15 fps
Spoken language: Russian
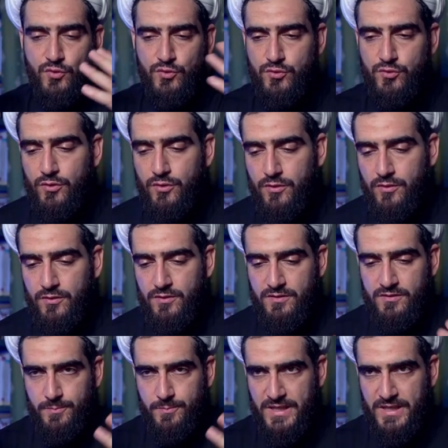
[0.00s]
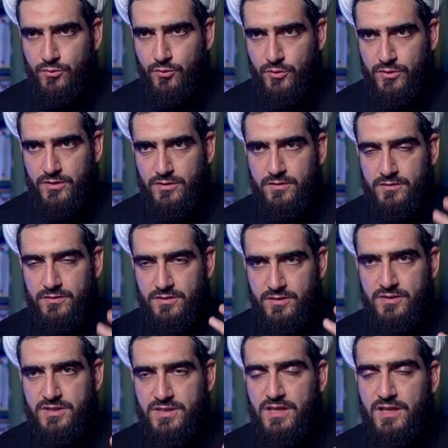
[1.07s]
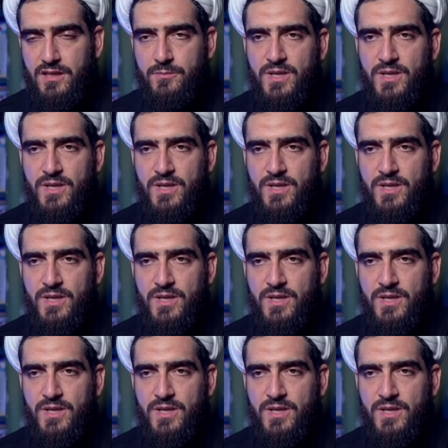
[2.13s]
что происходит с телом,